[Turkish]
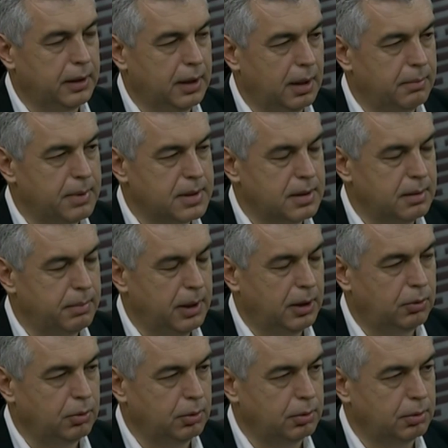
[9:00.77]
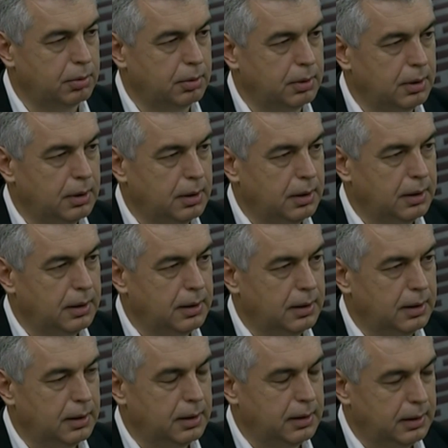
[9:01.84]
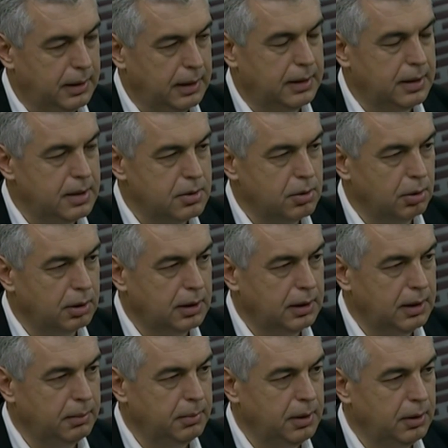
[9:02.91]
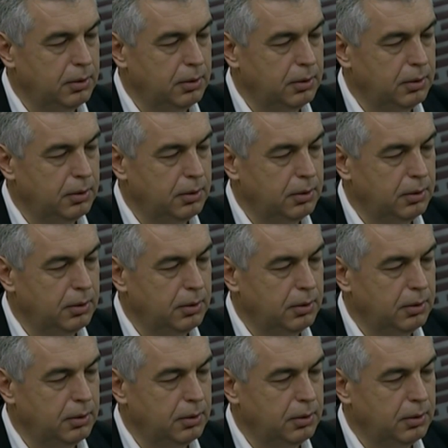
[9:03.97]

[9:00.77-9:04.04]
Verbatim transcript: gelmesini bekliyorduk. Ee, biz noktada mı